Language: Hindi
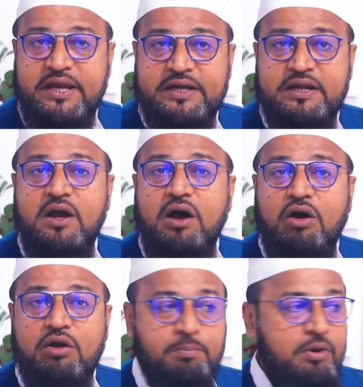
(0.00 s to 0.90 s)
हिट
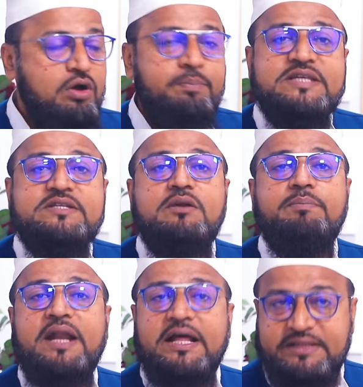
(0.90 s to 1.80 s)
और ब्लॉकबस्टर
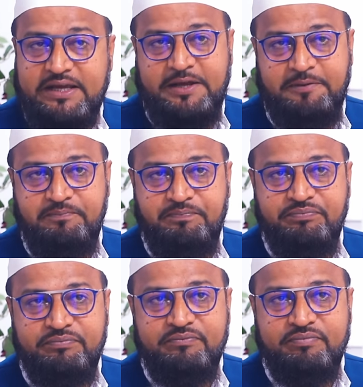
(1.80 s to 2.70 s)
बनाते हैं
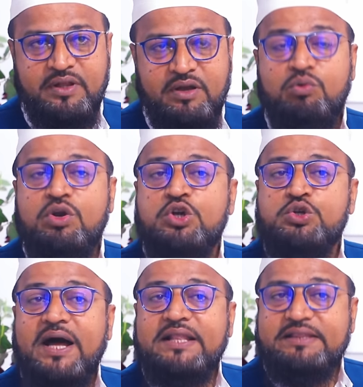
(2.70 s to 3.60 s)
वो
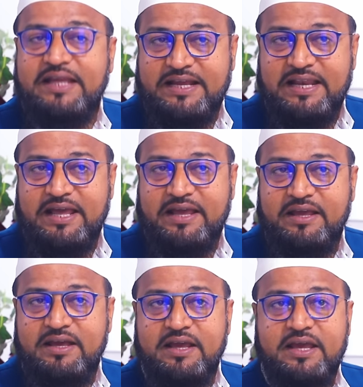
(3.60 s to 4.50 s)
नौजवान देख ले
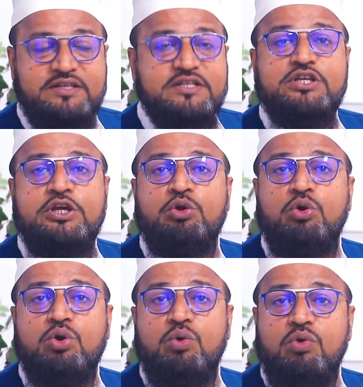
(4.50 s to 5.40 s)
कि जिस
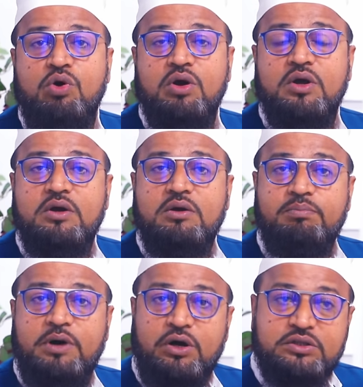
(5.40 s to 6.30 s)
हीरो को वो
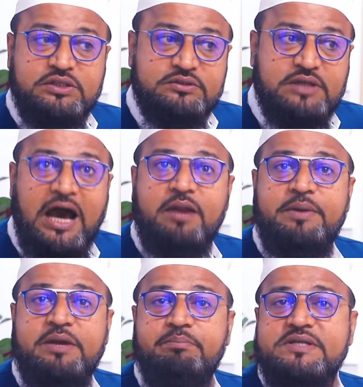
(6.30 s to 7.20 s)
बहुत
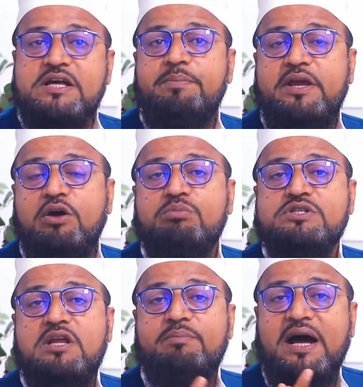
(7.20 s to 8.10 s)
धार्मिक मजहबी और
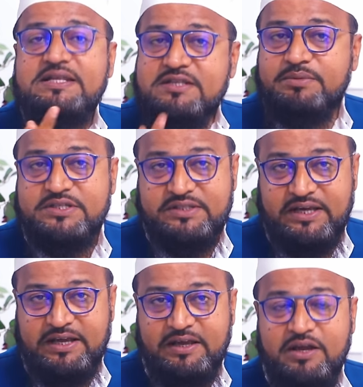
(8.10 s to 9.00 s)
मुसलमान समझते
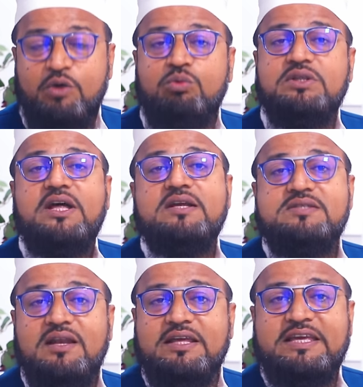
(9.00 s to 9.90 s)
हैं वो
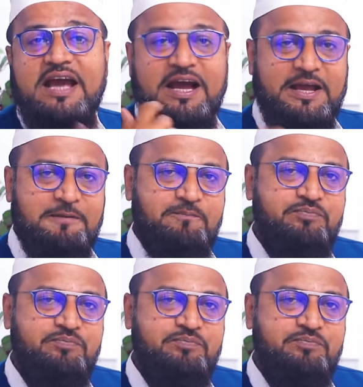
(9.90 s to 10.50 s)
दरअसल क्या है